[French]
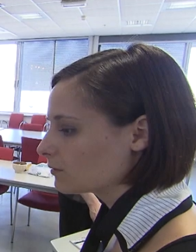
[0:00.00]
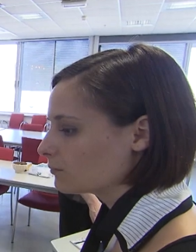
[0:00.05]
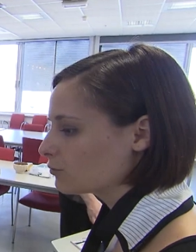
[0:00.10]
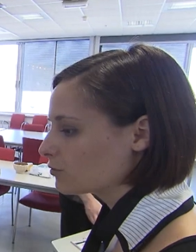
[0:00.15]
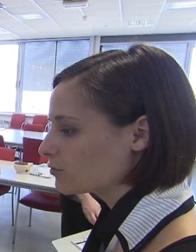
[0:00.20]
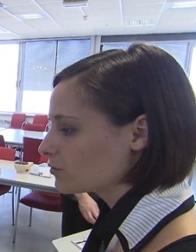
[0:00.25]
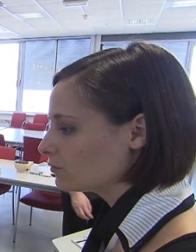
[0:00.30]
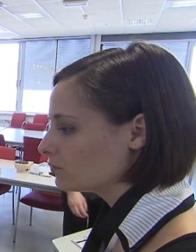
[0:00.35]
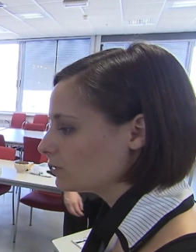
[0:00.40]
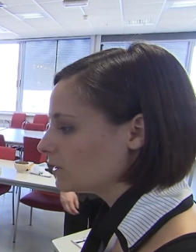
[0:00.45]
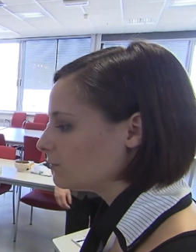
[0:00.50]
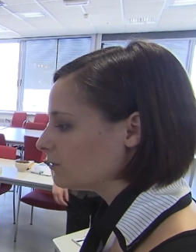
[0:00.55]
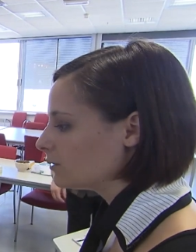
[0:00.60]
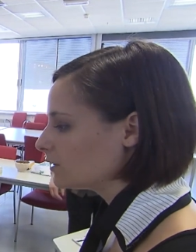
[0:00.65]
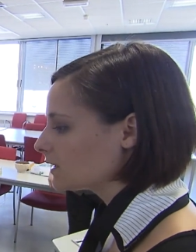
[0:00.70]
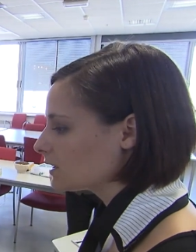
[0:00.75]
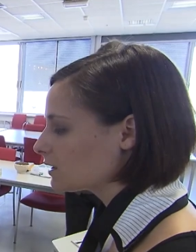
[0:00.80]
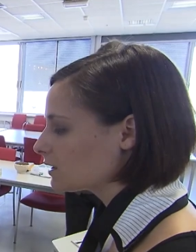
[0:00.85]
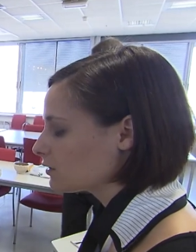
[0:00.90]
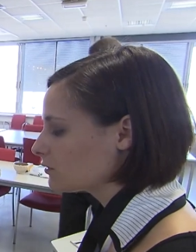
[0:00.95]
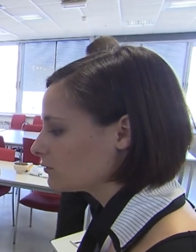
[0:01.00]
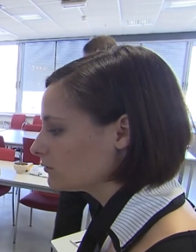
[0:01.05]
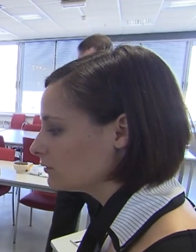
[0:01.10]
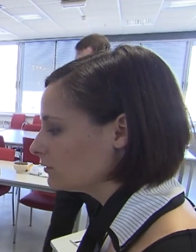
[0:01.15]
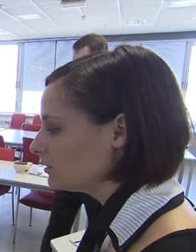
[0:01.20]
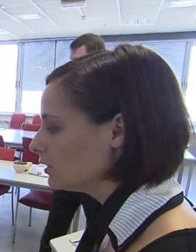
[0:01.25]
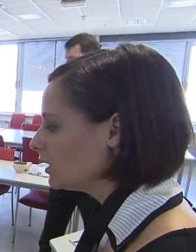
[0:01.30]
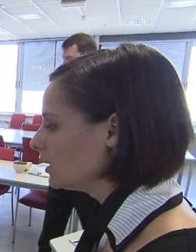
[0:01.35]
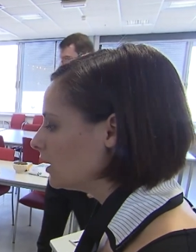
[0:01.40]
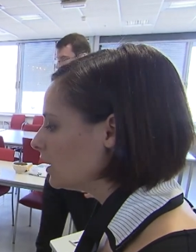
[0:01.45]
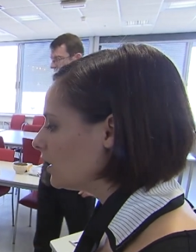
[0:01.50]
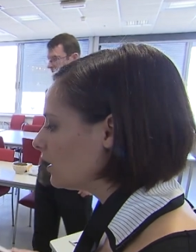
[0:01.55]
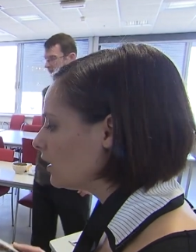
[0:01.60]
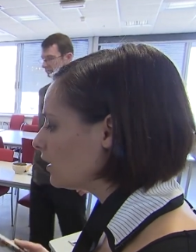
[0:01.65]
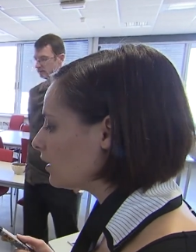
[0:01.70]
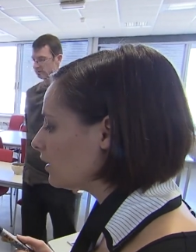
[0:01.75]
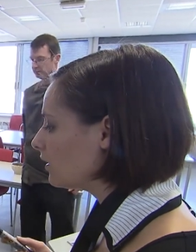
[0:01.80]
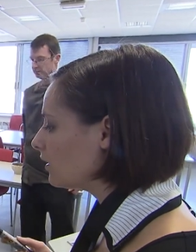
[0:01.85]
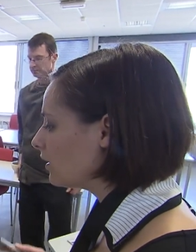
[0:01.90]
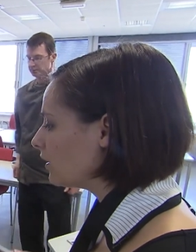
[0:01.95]
Posons-nous les bonnes questions.
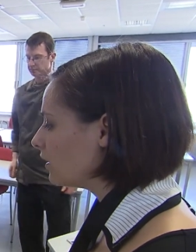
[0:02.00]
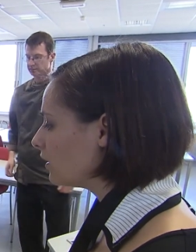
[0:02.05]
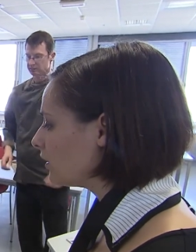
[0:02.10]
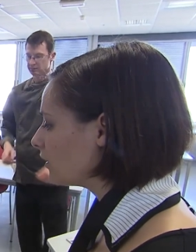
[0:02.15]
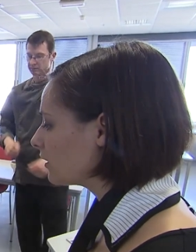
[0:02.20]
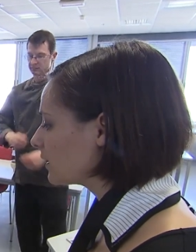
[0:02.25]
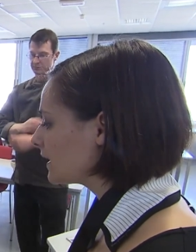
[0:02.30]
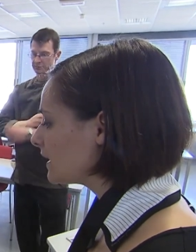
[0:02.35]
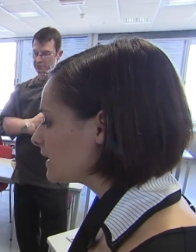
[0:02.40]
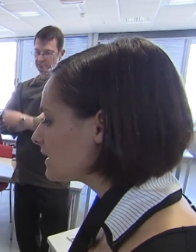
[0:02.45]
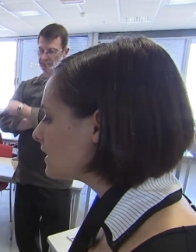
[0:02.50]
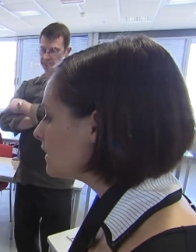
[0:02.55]
Euh, qu'est-ce